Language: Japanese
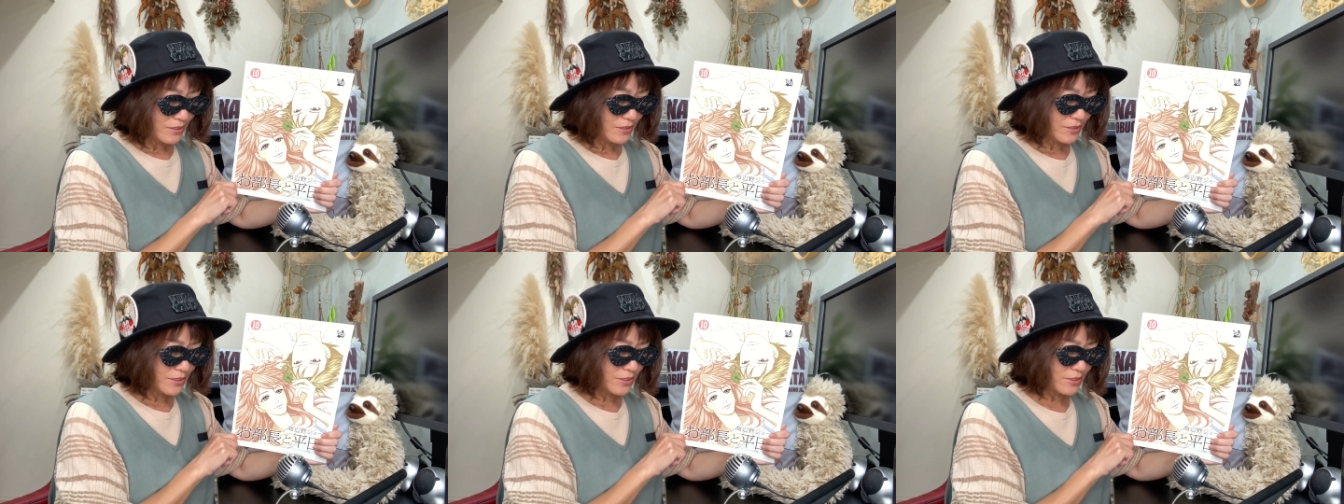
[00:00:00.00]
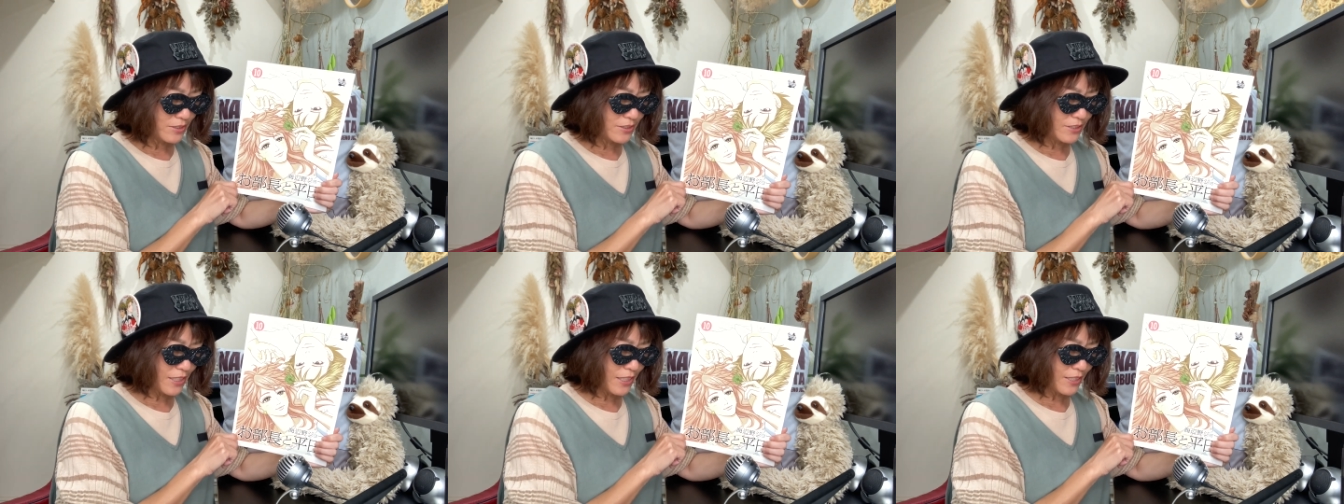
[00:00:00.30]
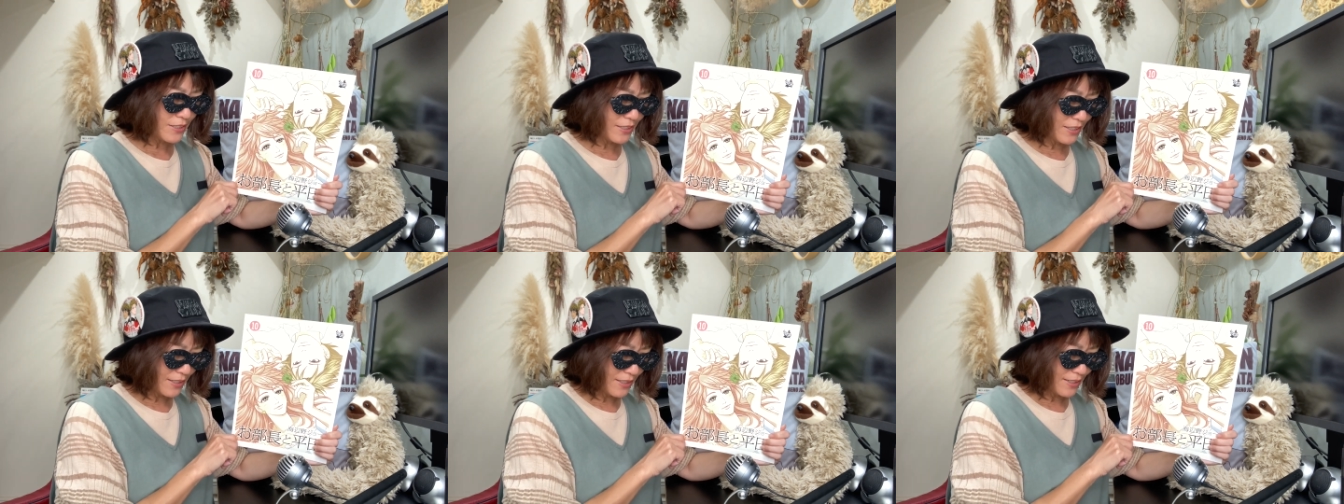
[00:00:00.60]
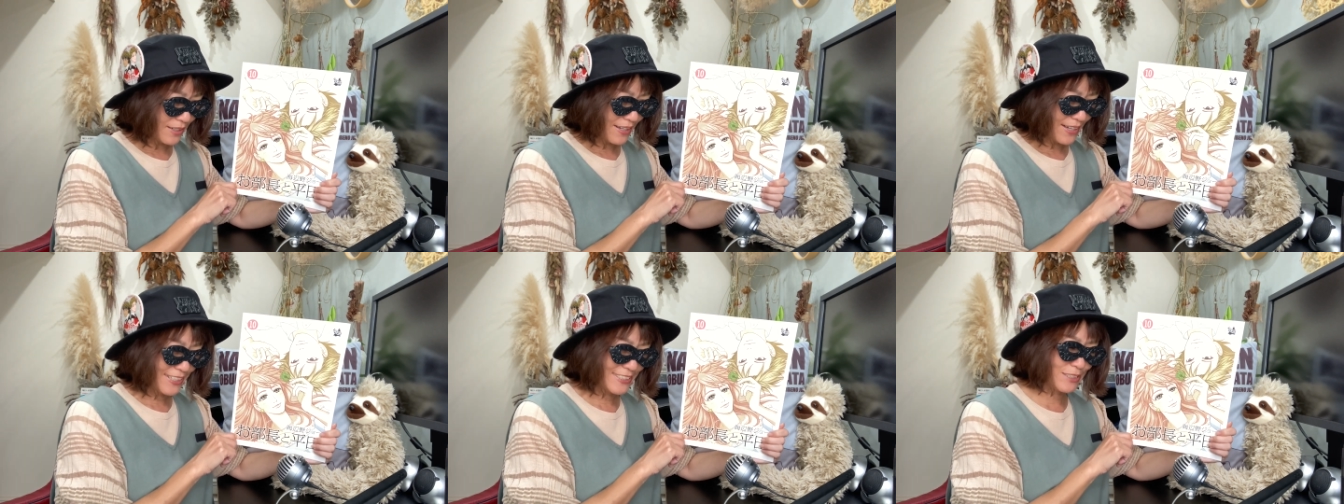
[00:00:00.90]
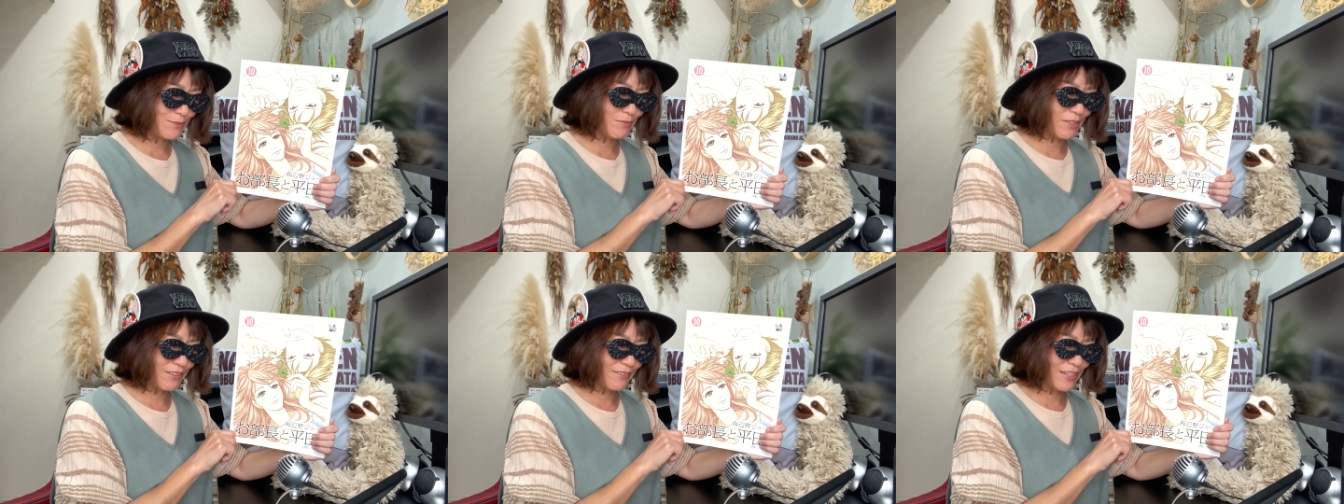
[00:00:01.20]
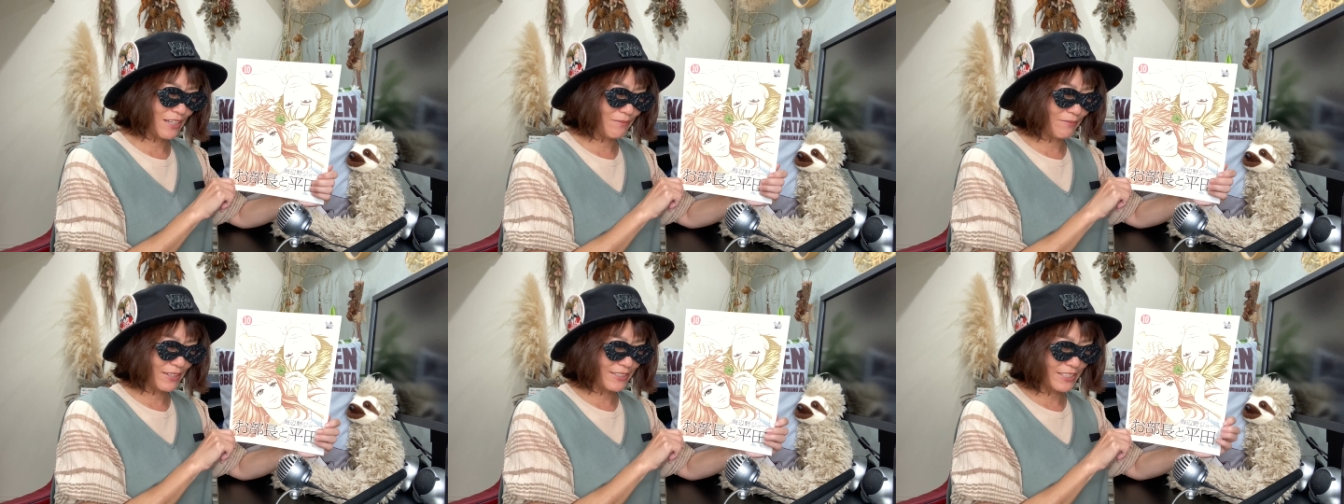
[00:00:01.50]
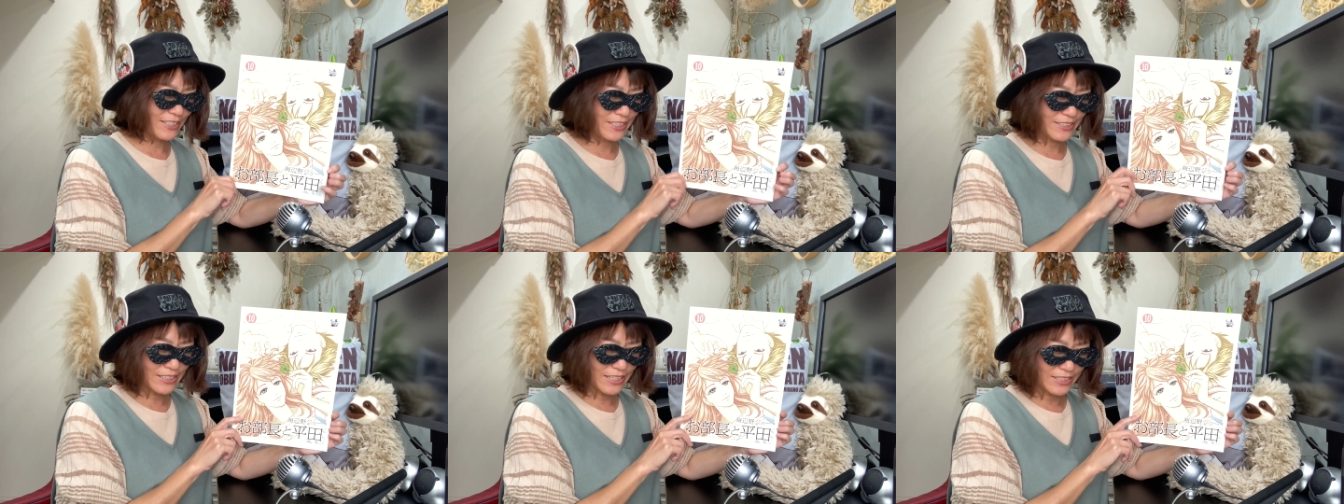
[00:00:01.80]
失礼ながら初めはあま
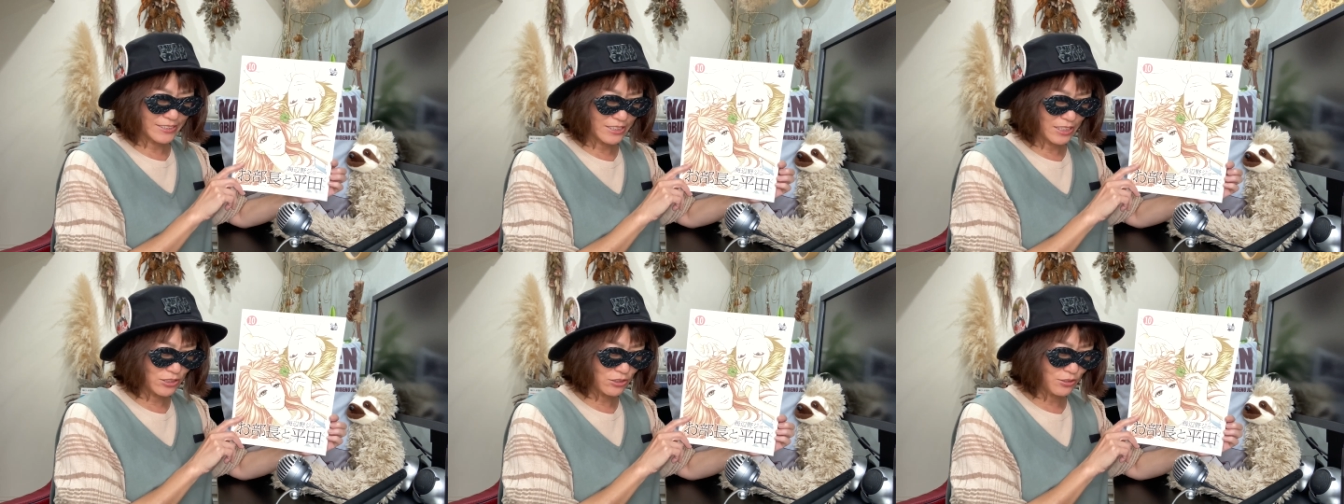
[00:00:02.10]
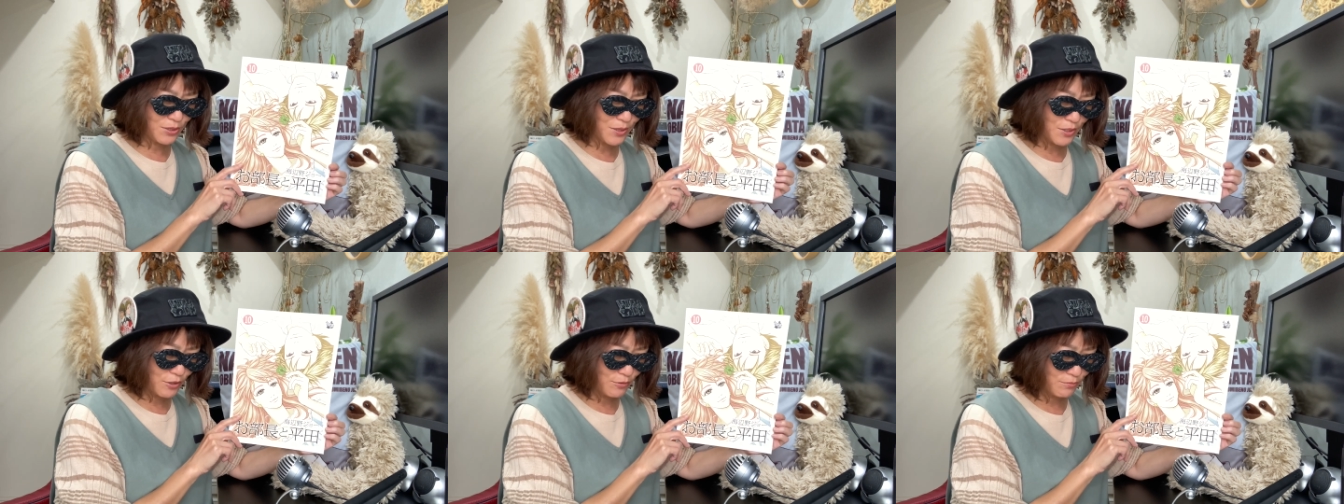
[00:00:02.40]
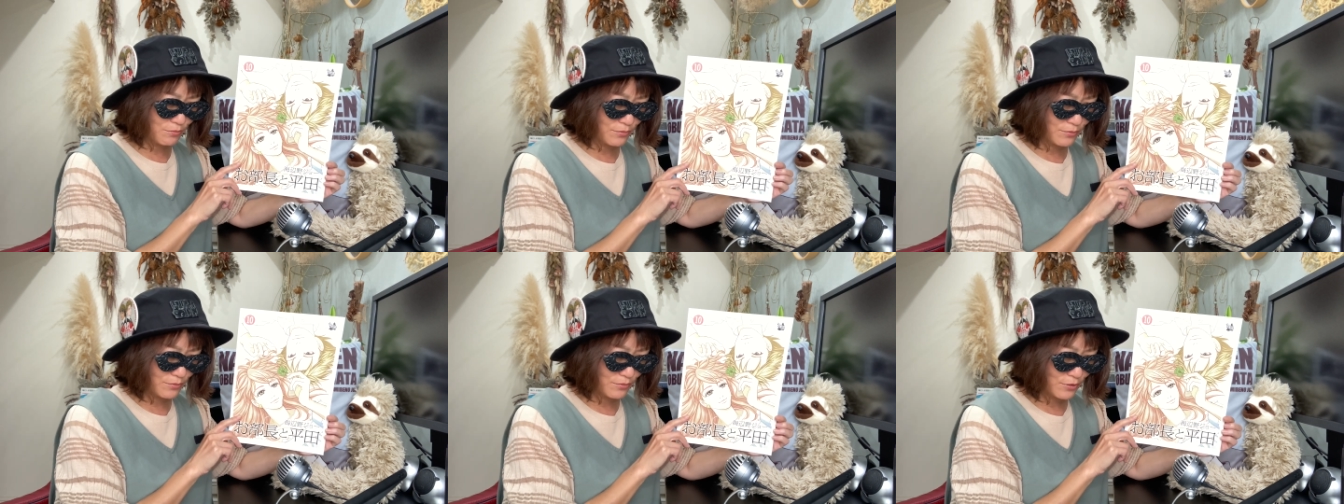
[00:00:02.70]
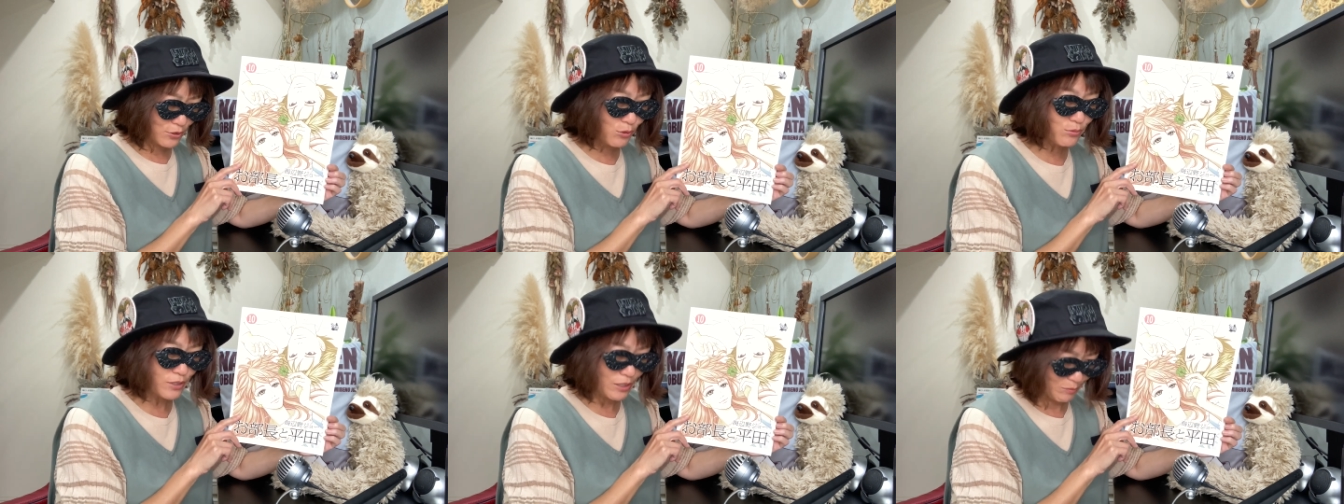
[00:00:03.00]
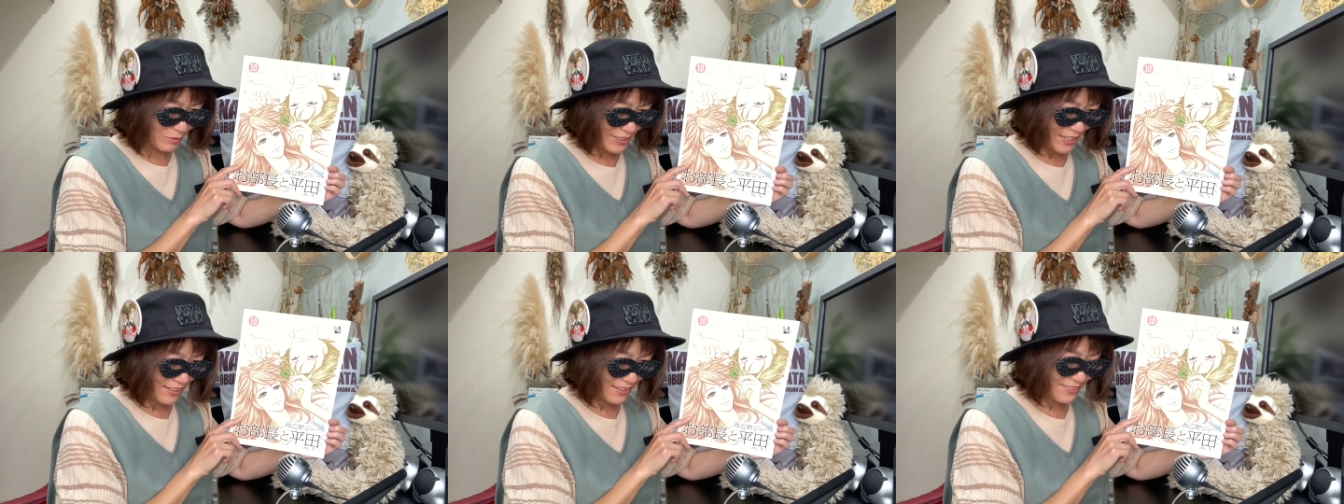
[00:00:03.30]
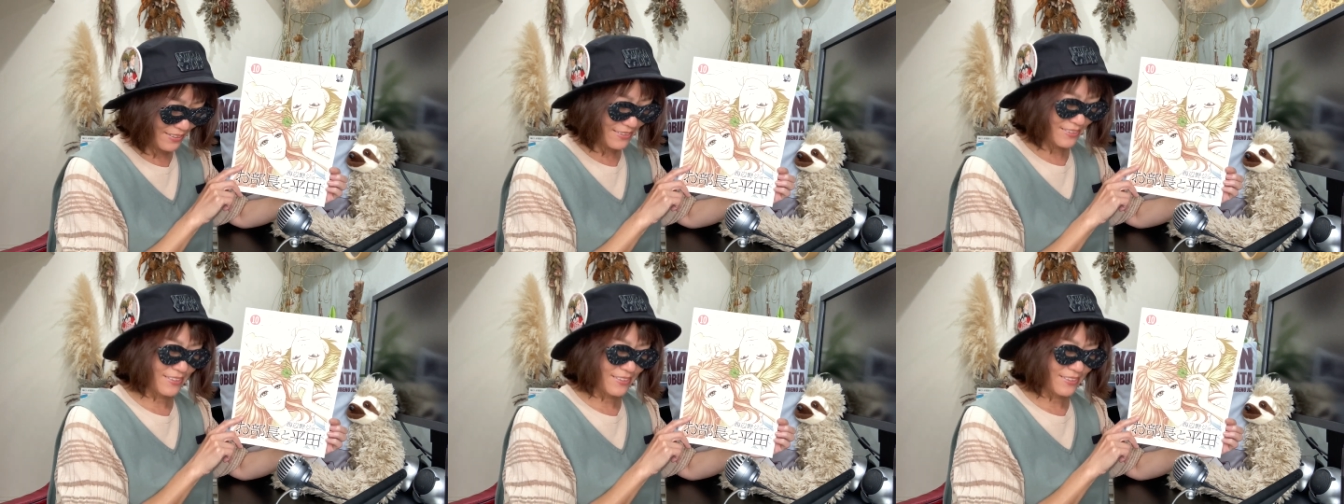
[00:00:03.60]
り期待せずに読んでみた